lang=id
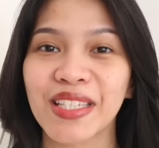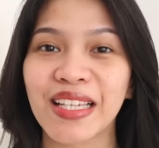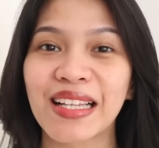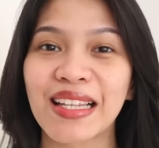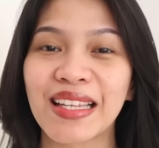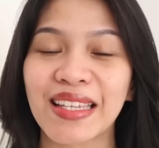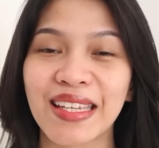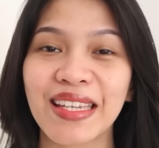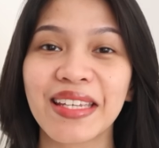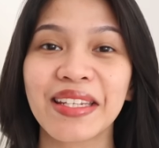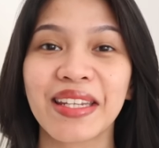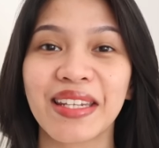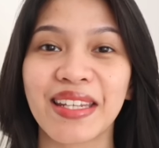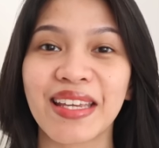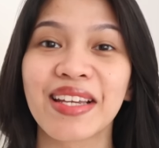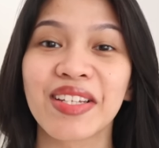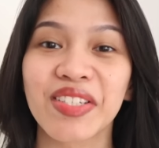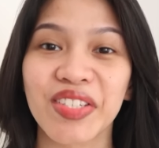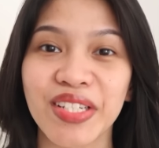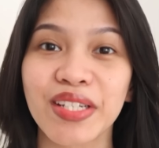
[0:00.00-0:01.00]
sekali lagi ini
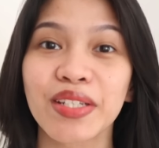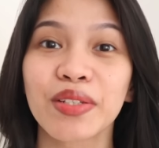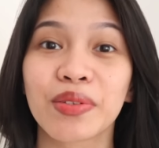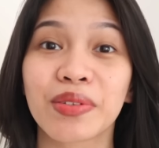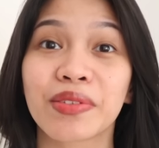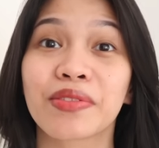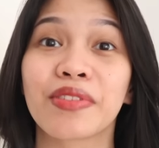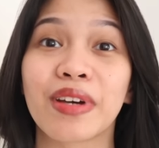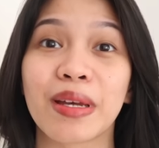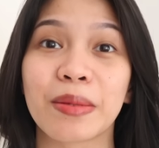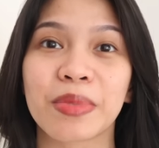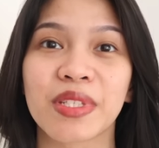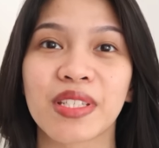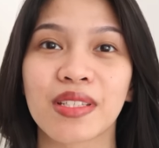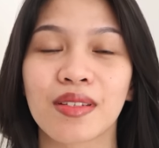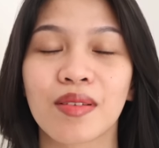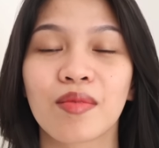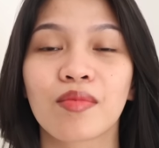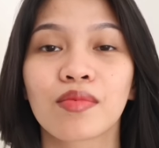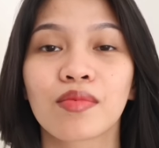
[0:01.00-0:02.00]
dia shade good vibes